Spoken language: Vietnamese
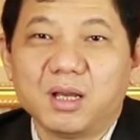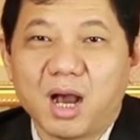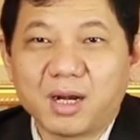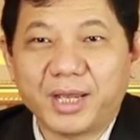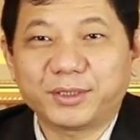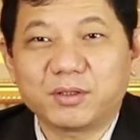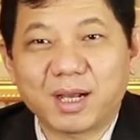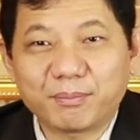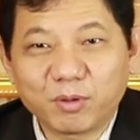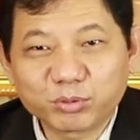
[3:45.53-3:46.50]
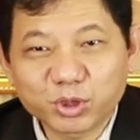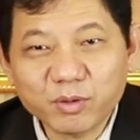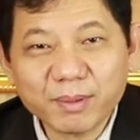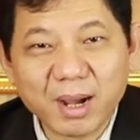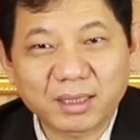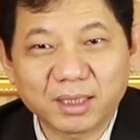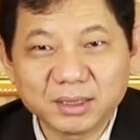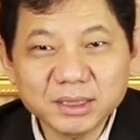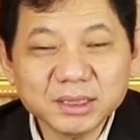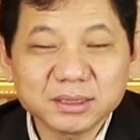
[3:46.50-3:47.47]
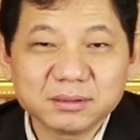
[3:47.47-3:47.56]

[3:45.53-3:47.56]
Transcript: ở đây tôi gặp một số các bạn nữ